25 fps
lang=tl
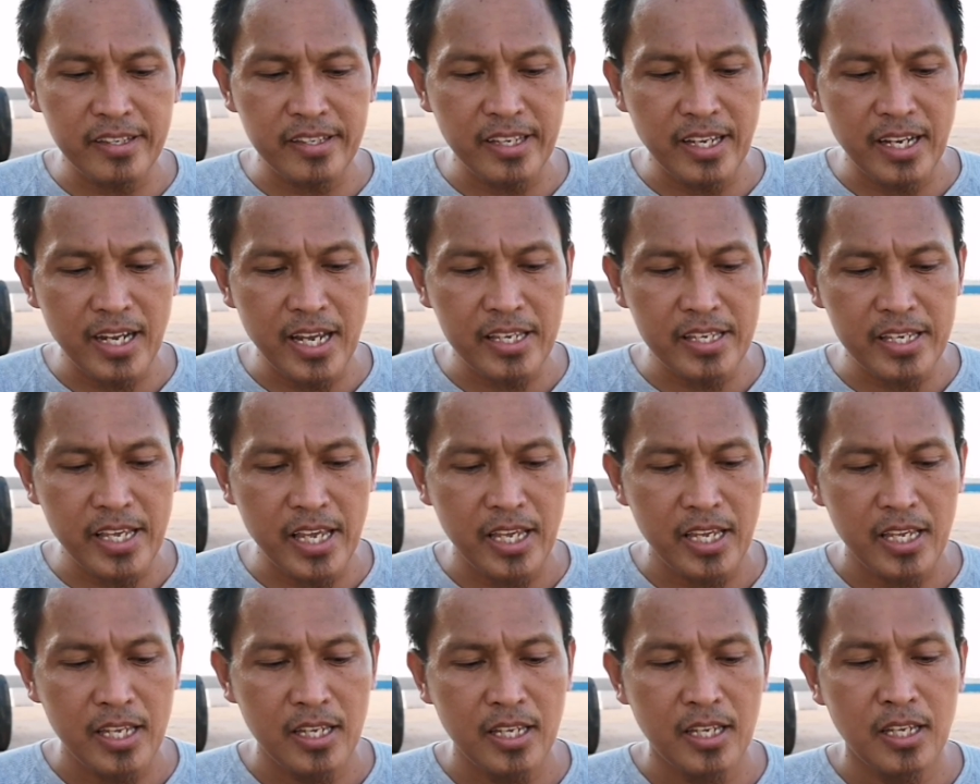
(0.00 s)
kasi siya guys
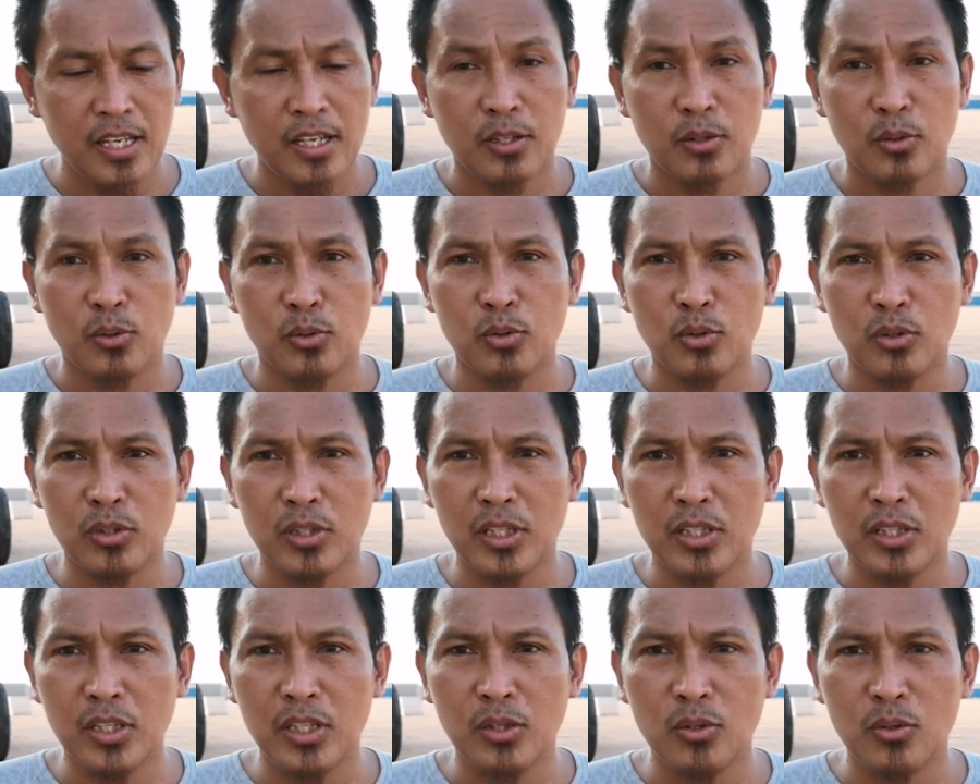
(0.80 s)
eh.
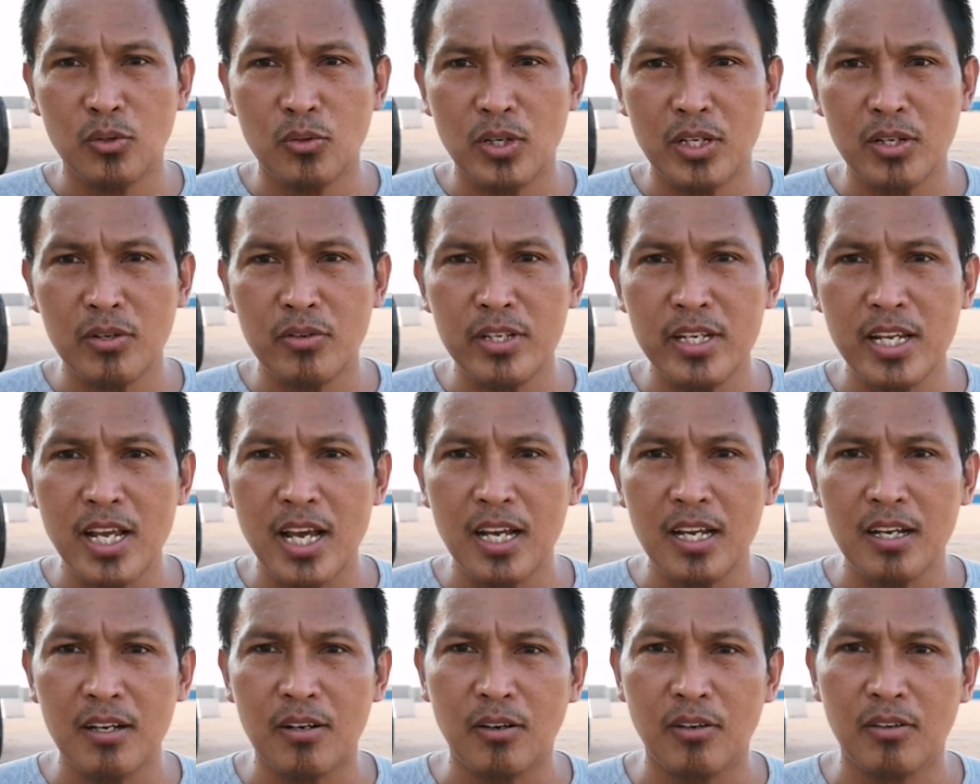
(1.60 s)
Tusok natin tong ano
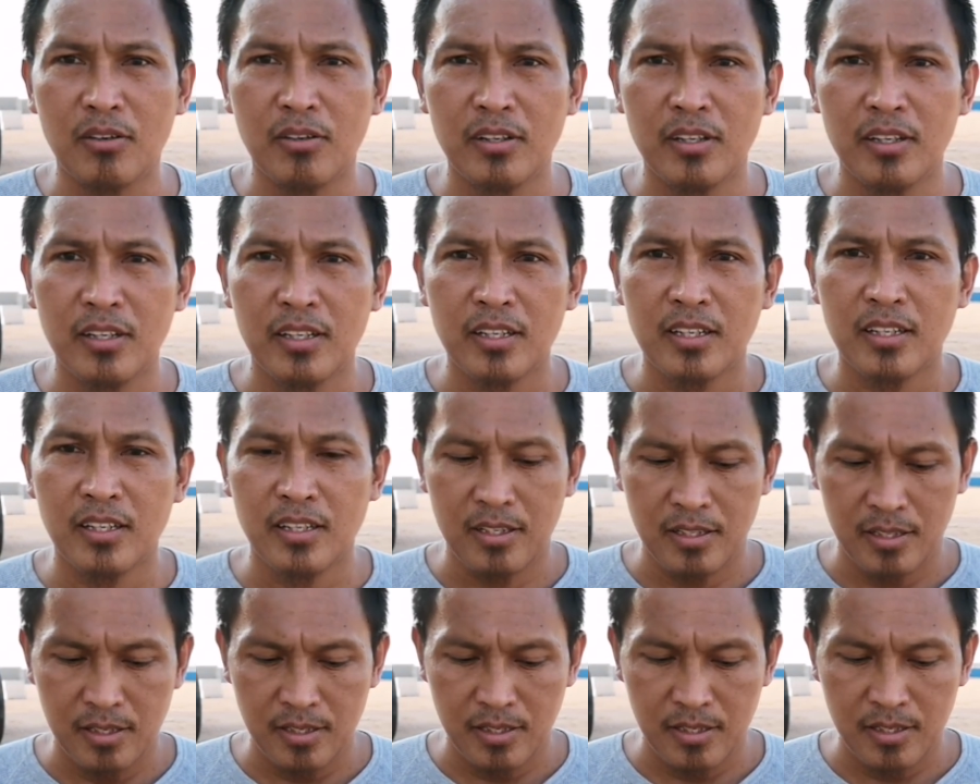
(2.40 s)
niya, oh.
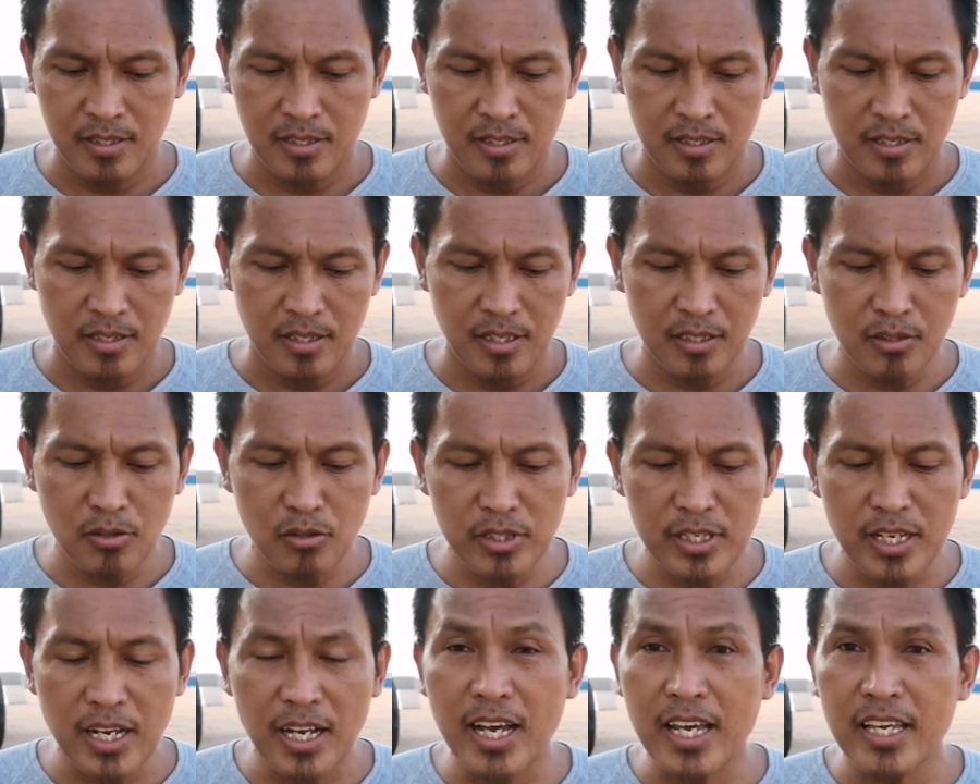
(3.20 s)

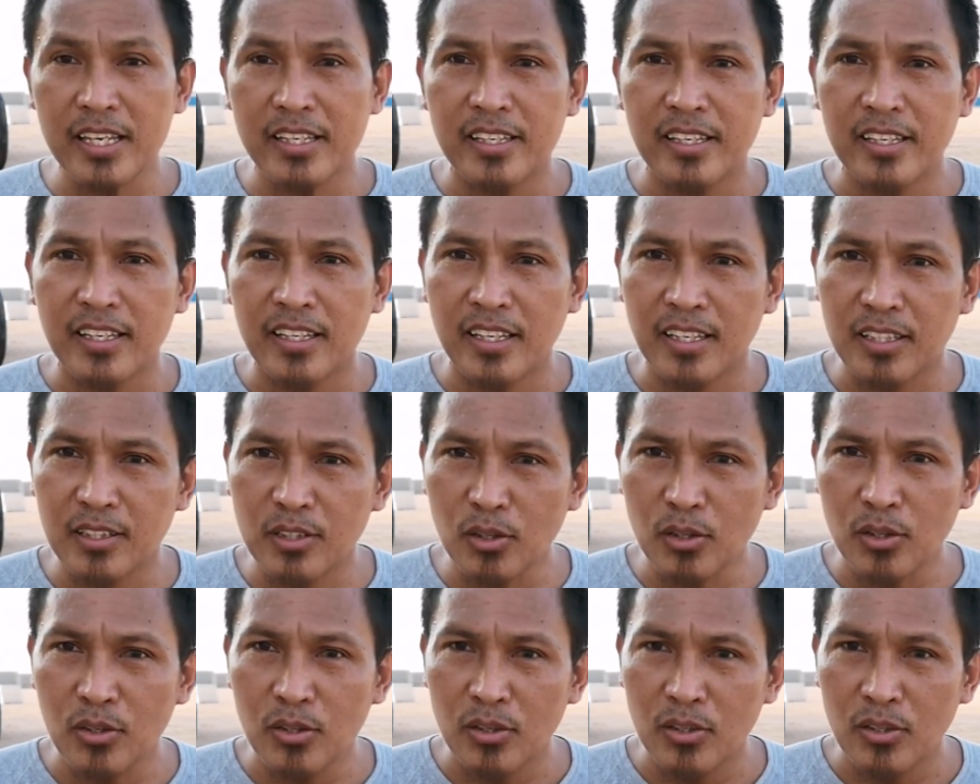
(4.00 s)
Ito siya guys,
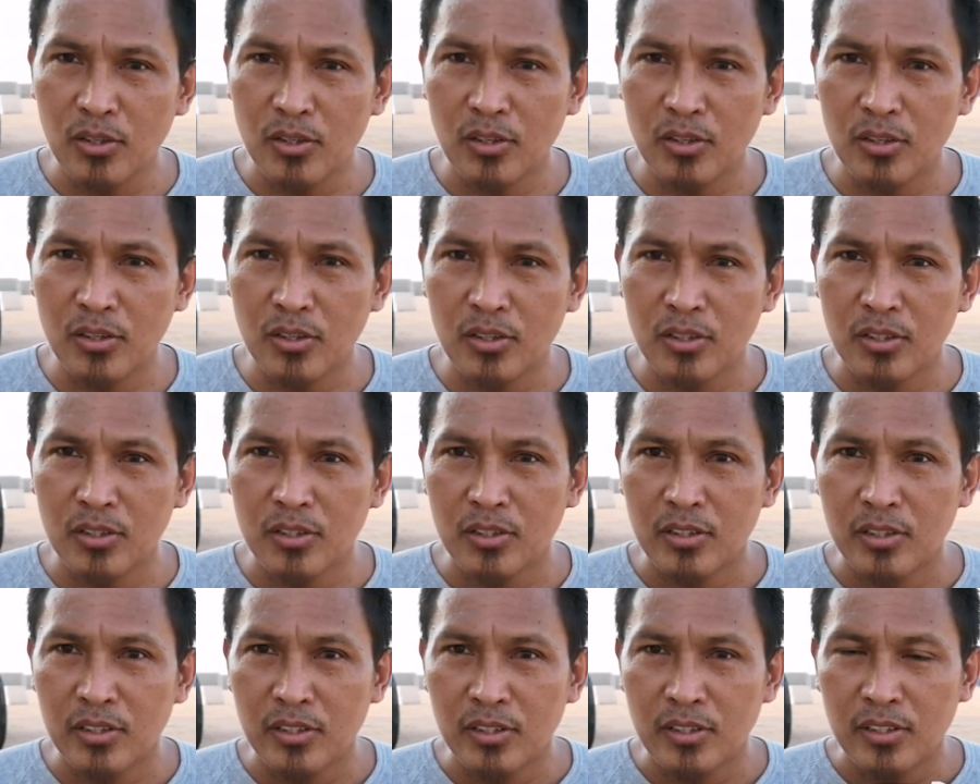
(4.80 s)
ito.
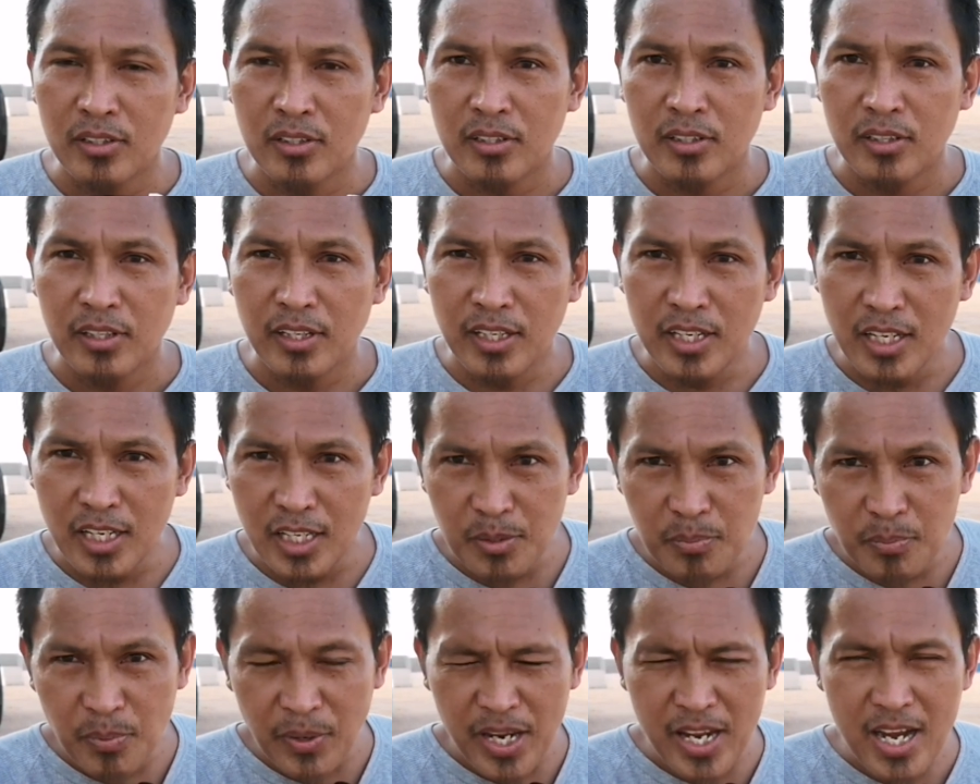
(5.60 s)

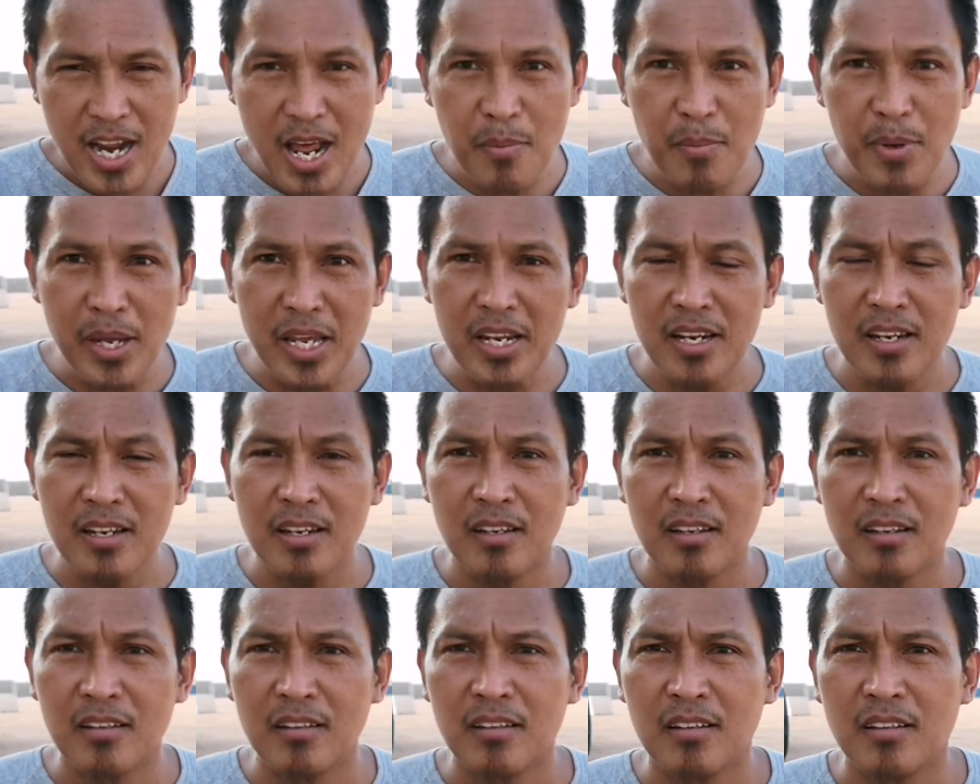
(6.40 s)
Ini-spray namin.
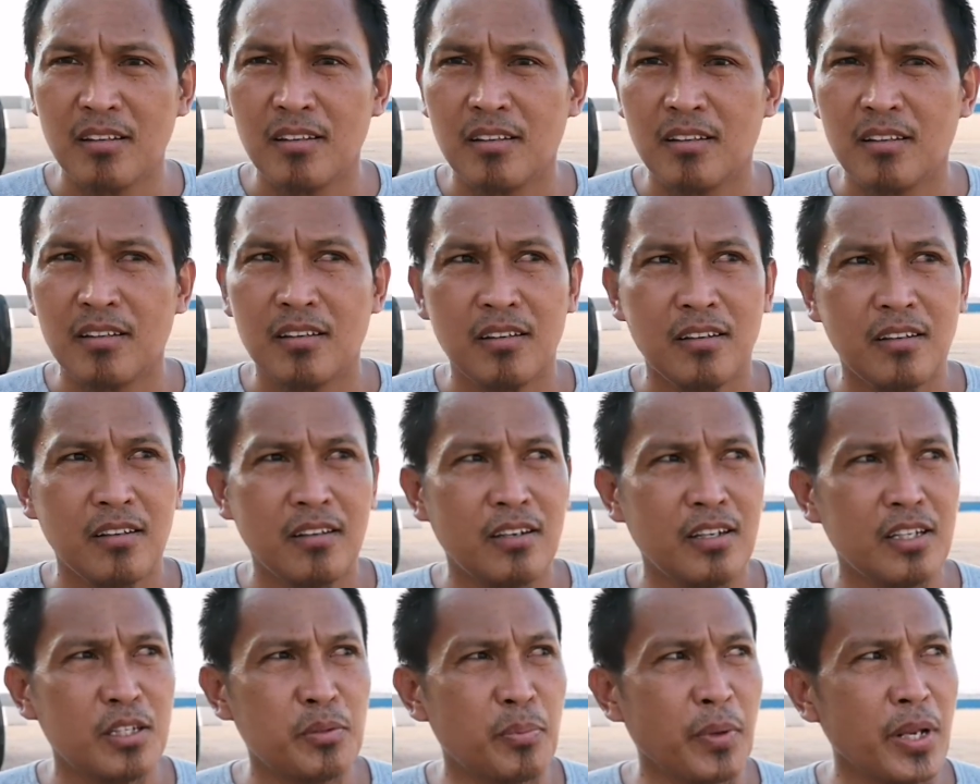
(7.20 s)

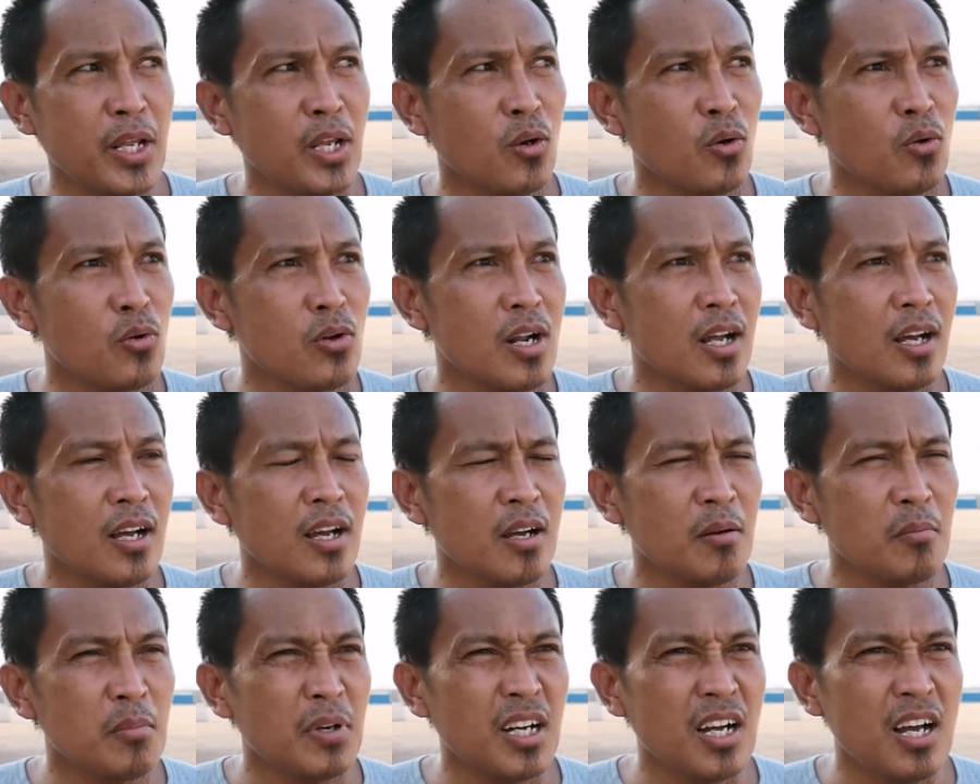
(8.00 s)
Ini-spray ko
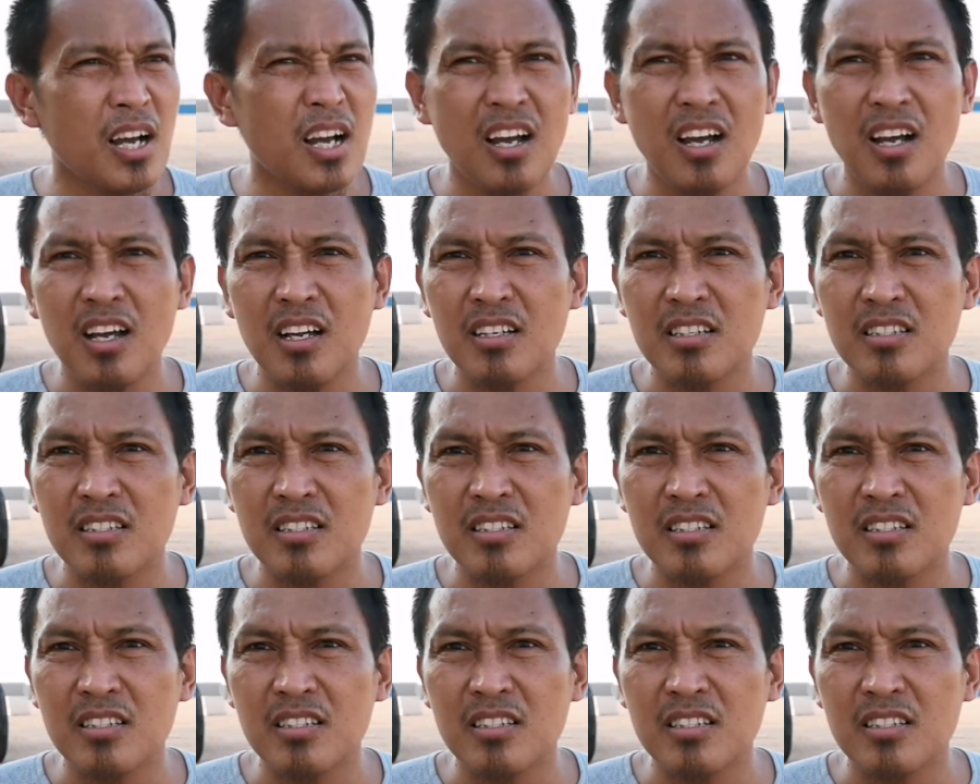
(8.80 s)
ng mga